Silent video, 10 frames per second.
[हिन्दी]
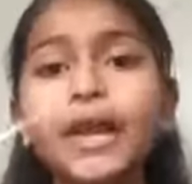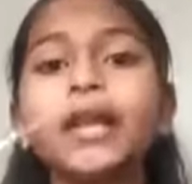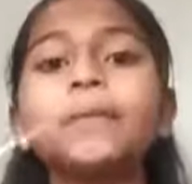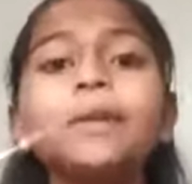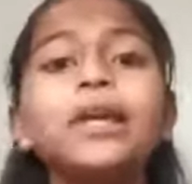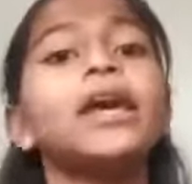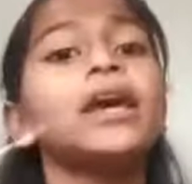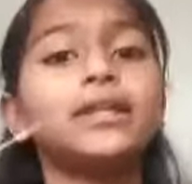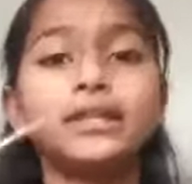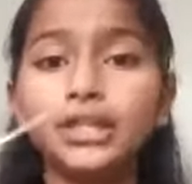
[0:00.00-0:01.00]
कैन प्ले
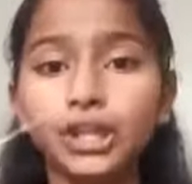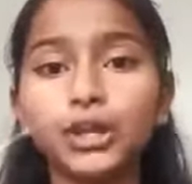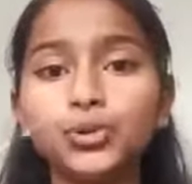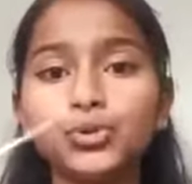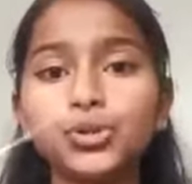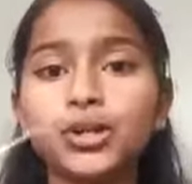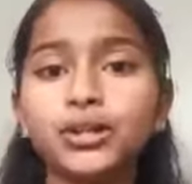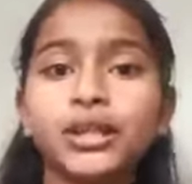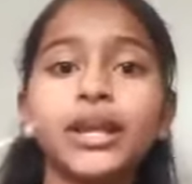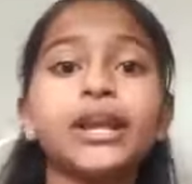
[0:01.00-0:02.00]
ती खेलू
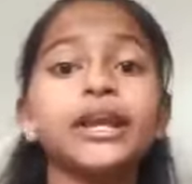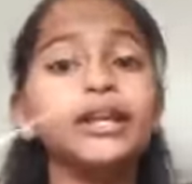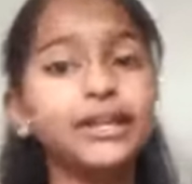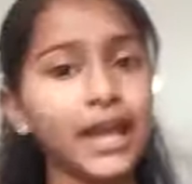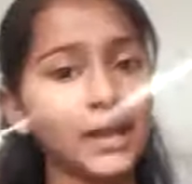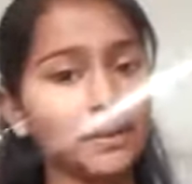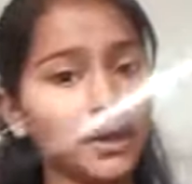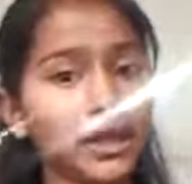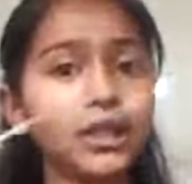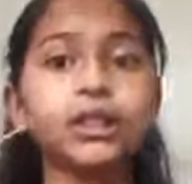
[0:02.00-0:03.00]
शकते इट कैन
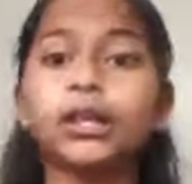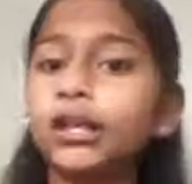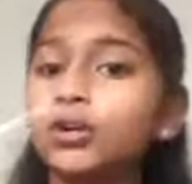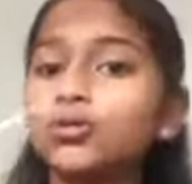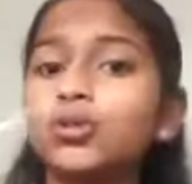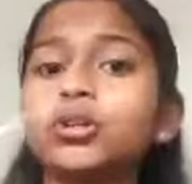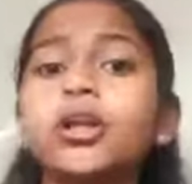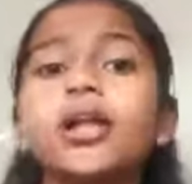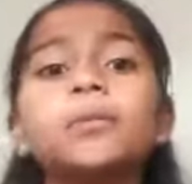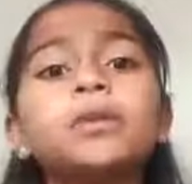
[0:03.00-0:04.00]
प्ले ते खेलू
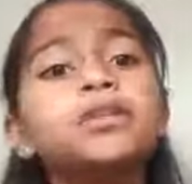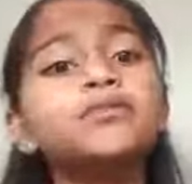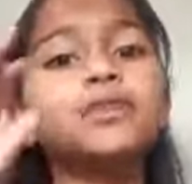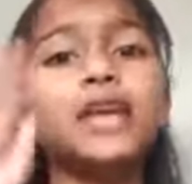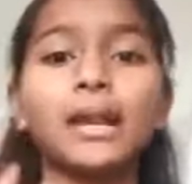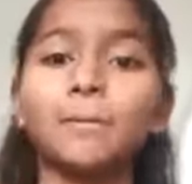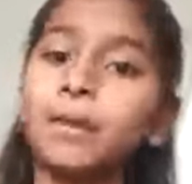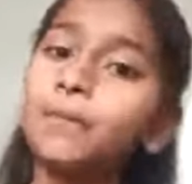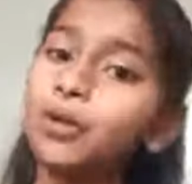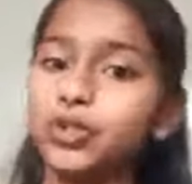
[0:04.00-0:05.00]
शकता मनस्वी कैन
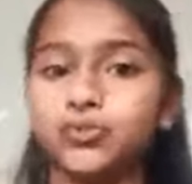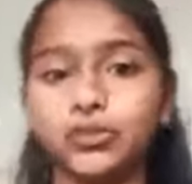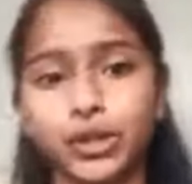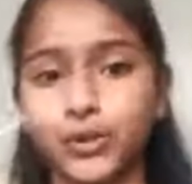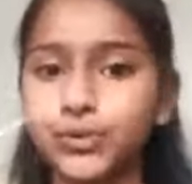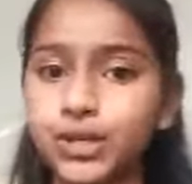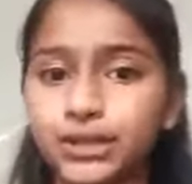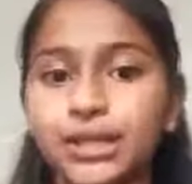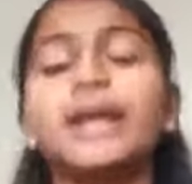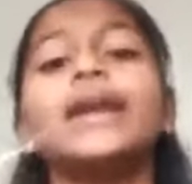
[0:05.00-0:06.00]
प्ले मनस्वी खेलू
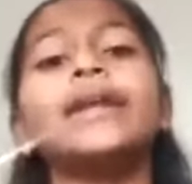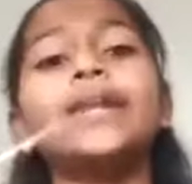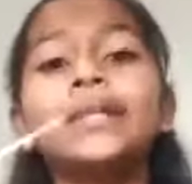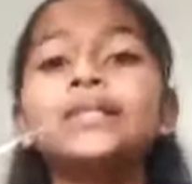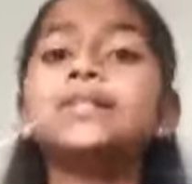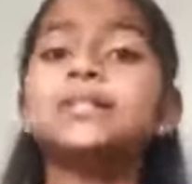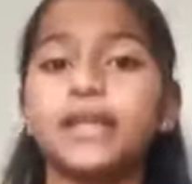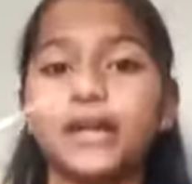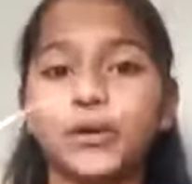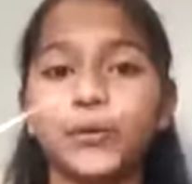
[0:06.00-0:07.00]
शकते नेक्स्ट इज
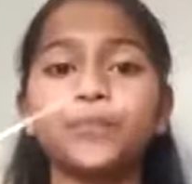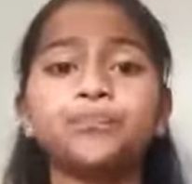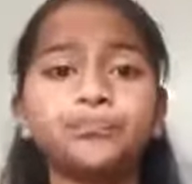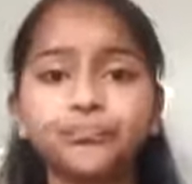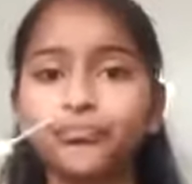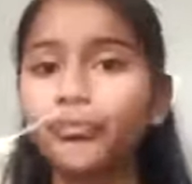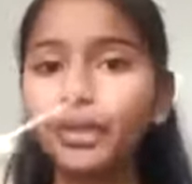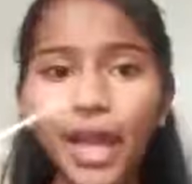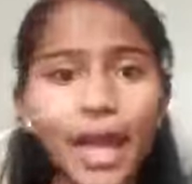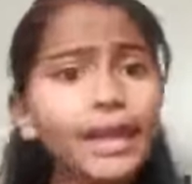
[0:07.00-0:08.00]
नेगेटिव
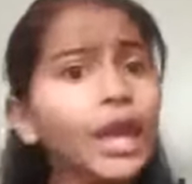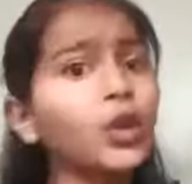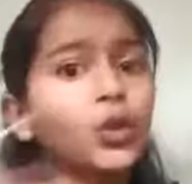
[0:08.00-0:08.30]
आई कैन